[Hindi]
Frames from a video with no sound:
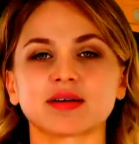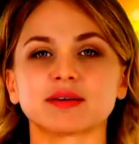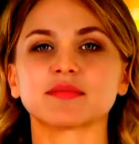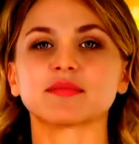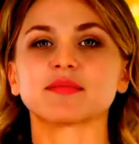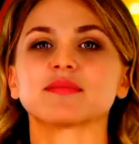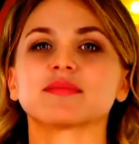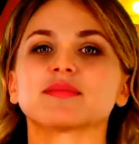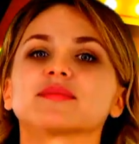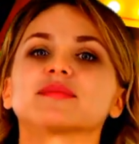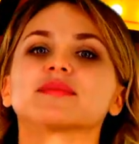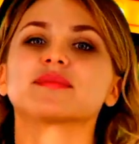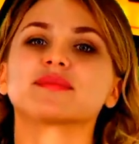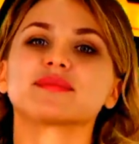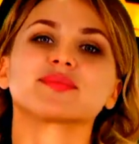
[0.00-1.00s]
है
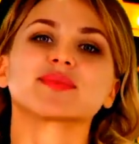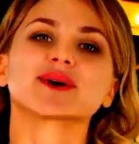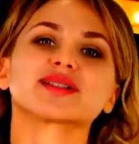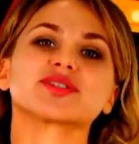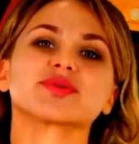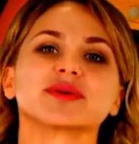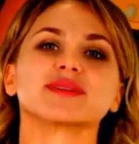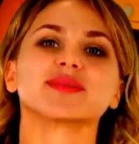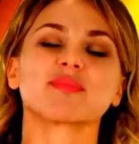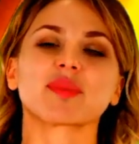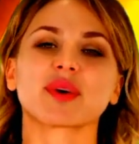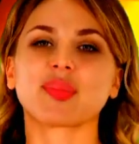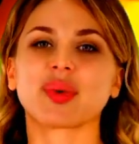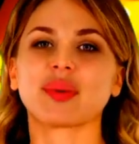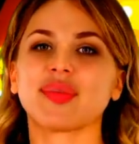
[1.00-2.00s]
पांचवी
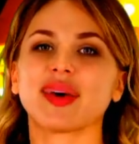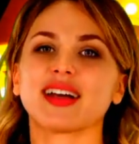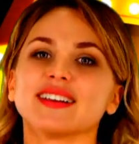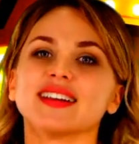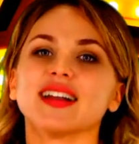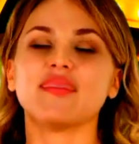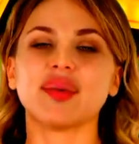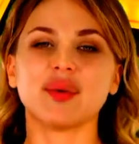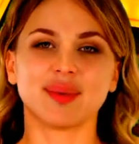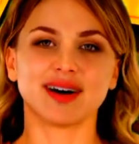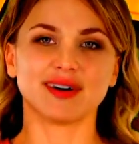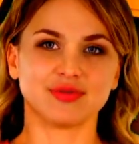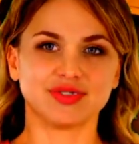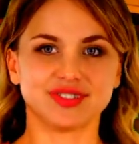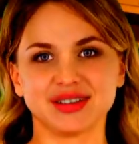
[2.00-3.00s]
नंबर परफेक्ट टीवी
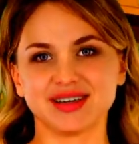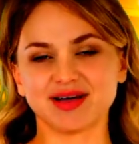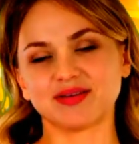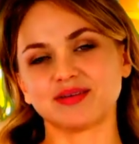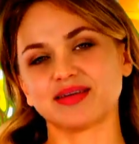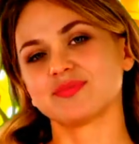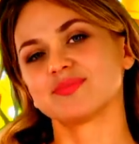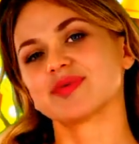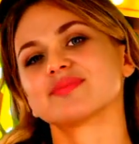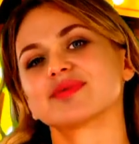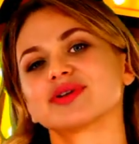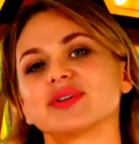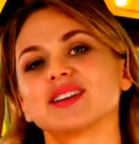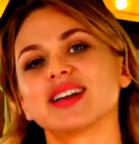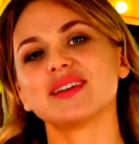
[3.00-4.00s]
माँ उसने आंखें
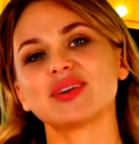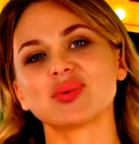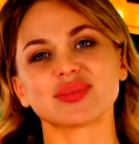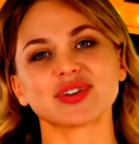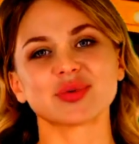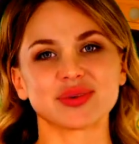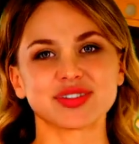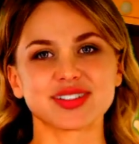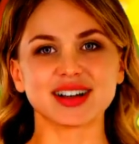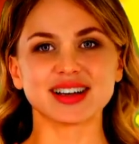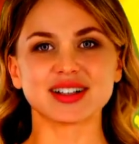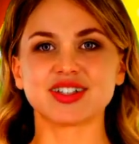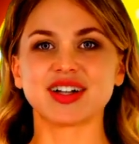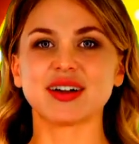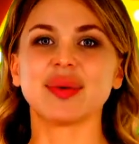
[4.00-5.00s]
बंद कर लें गुड लुक
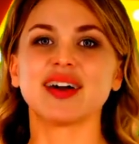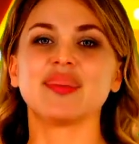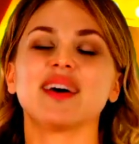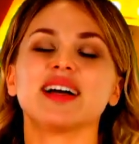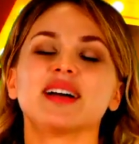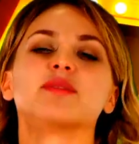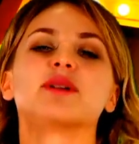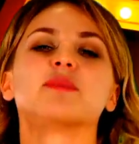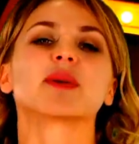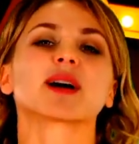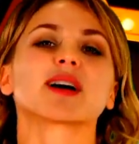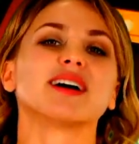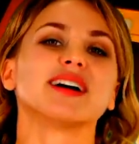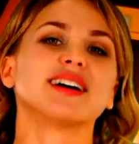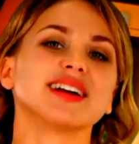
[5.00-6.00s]
सालश अगले महीने
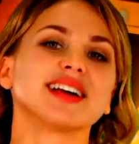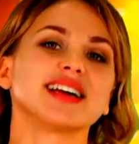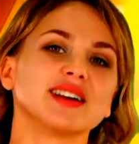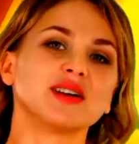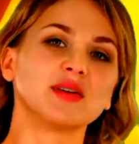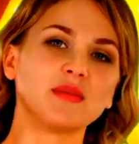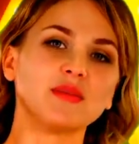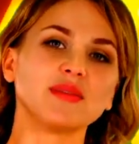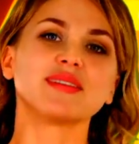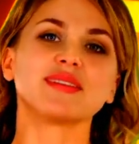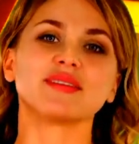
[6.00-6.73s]
बाहर आ रहे हैं